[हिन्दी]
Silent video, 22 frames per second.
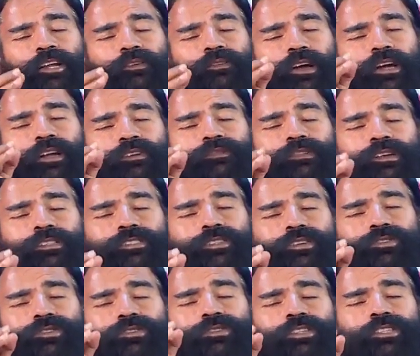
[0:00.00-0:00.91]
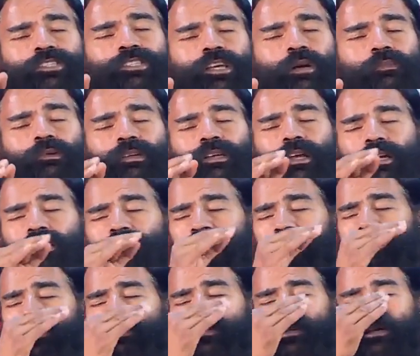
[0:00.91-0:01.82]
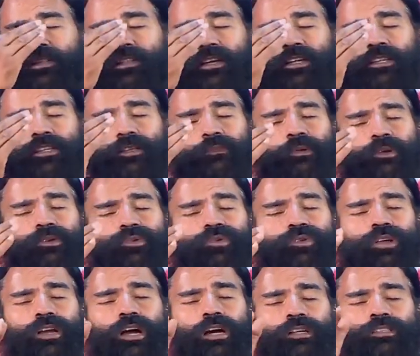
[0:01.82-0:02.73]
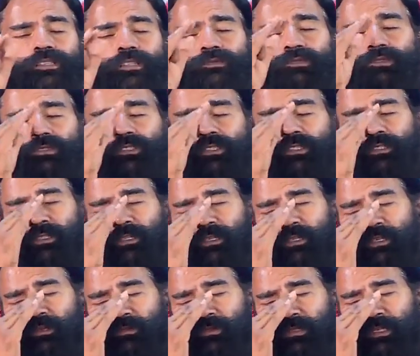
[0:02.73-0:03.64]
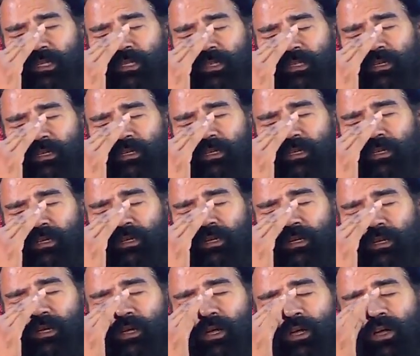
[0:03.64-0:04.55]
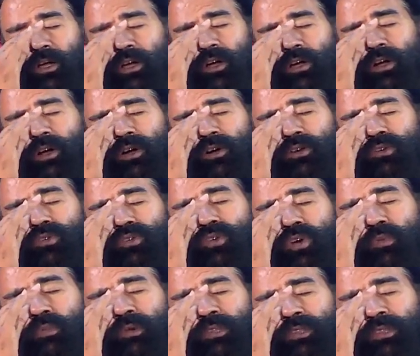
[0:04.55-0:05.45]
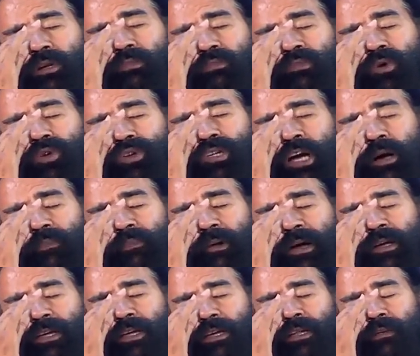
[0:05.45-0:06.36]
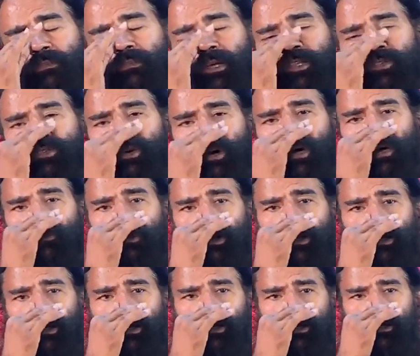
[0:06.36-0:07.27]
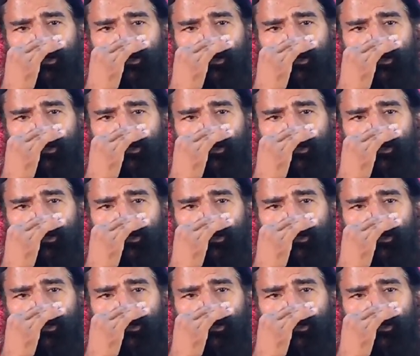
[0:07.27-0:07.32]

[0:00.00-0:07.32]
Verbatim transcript: लीवर लीवर सिरोसिस हेपेटाइटिस जिसका धरती पर कोई इलाज नहीं वो उसी से ठीक हो जाता है गोमूत्र मोटापा के लिए मेदोहर वटी